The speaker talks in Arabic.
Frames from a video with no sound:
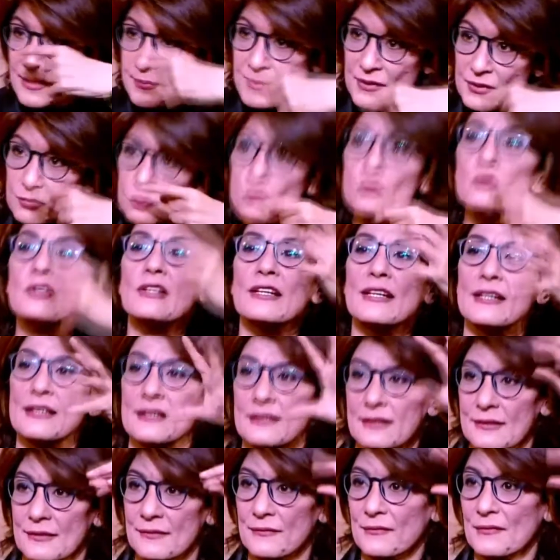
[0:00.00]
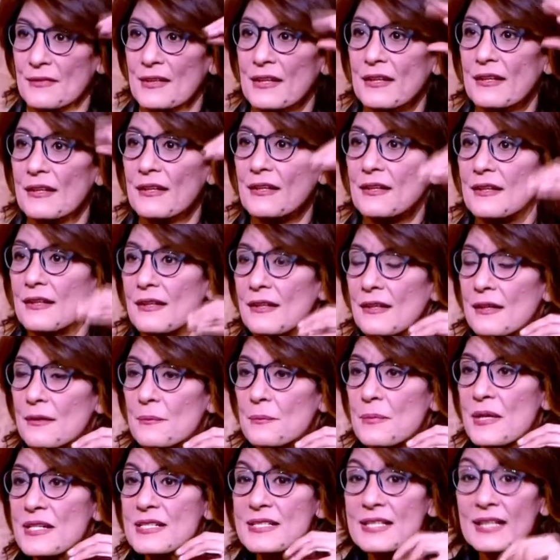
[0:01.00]
بتقول كده
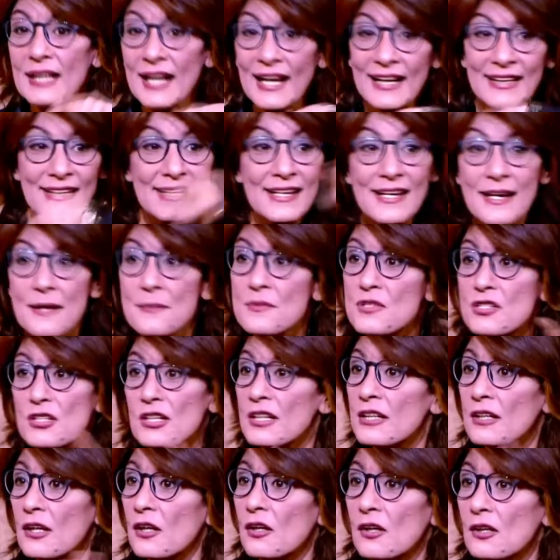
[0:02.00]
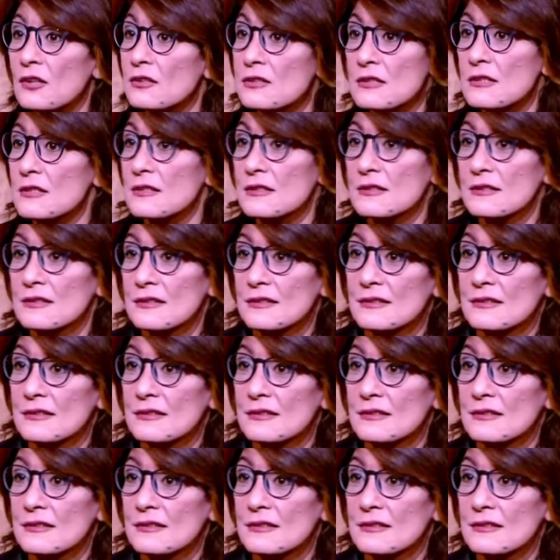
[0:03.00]
بس الحقيقه مش كده خالص اما